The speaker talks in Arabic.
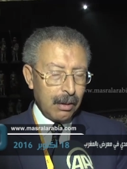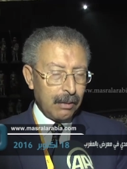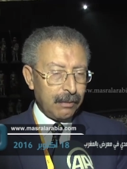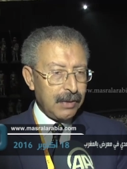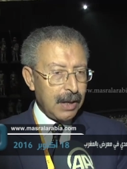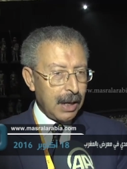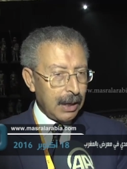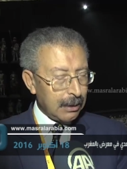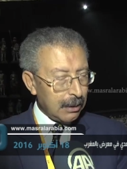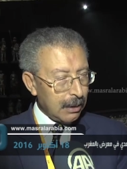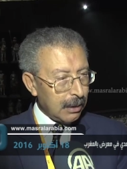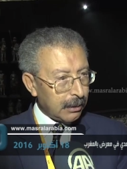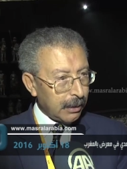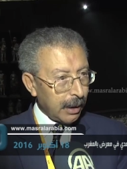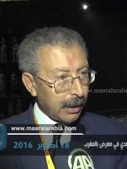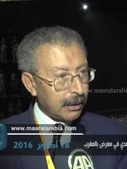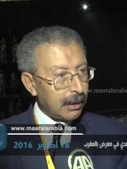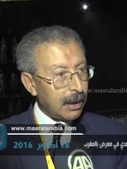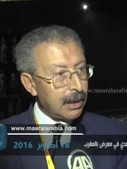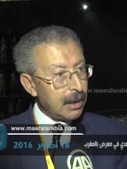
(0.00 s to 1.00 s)
في هذا
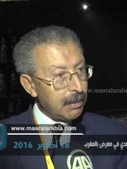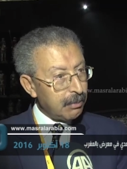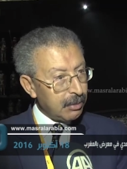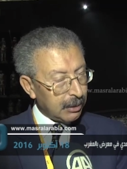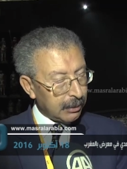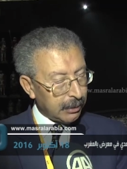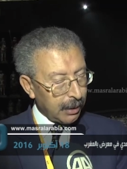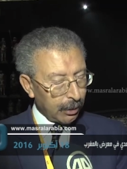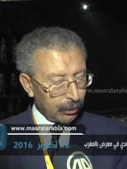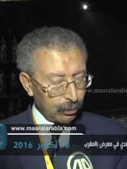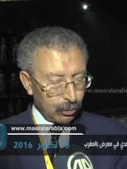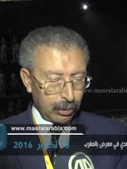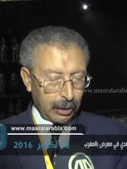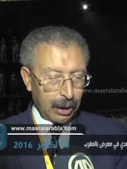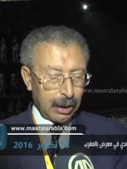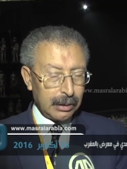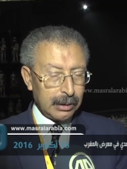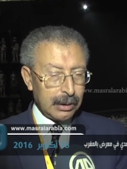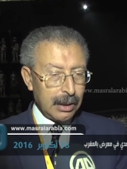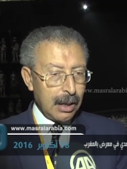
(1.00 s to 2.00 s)
الإطار كان بالضرورة